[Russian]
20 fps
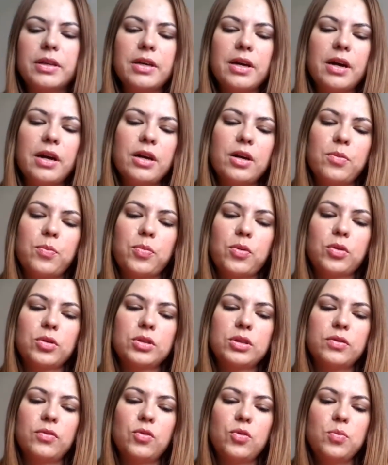я их
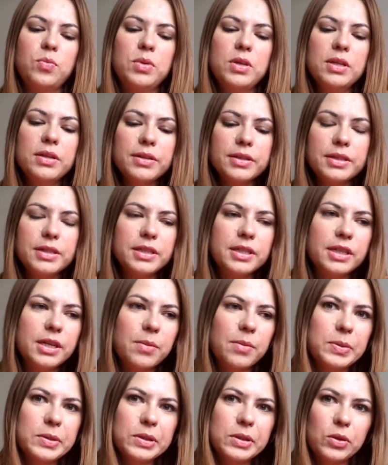просто влюбилась в них,
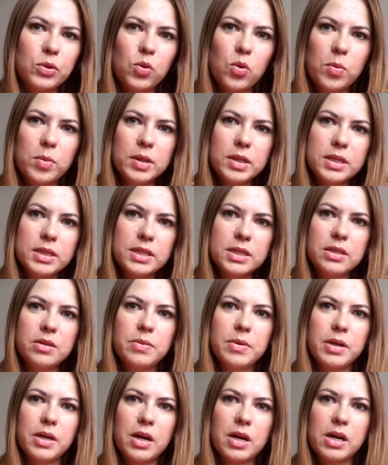я познакомилась с
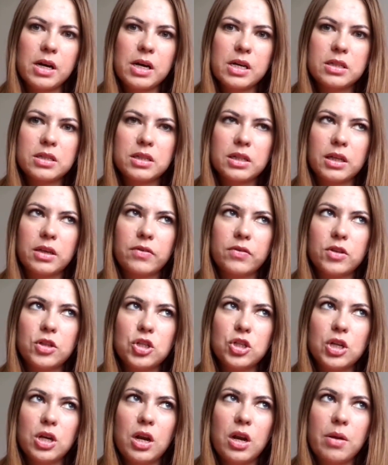ними как раз-таки в
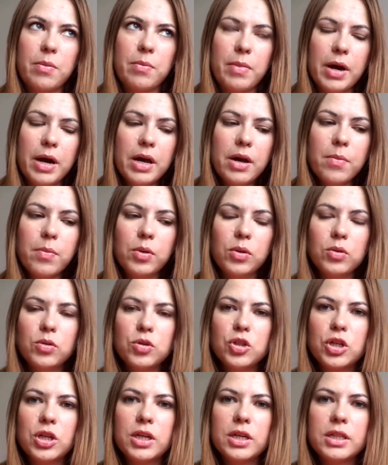начале мая,
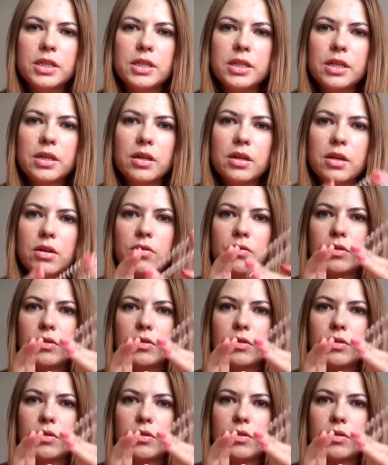получается,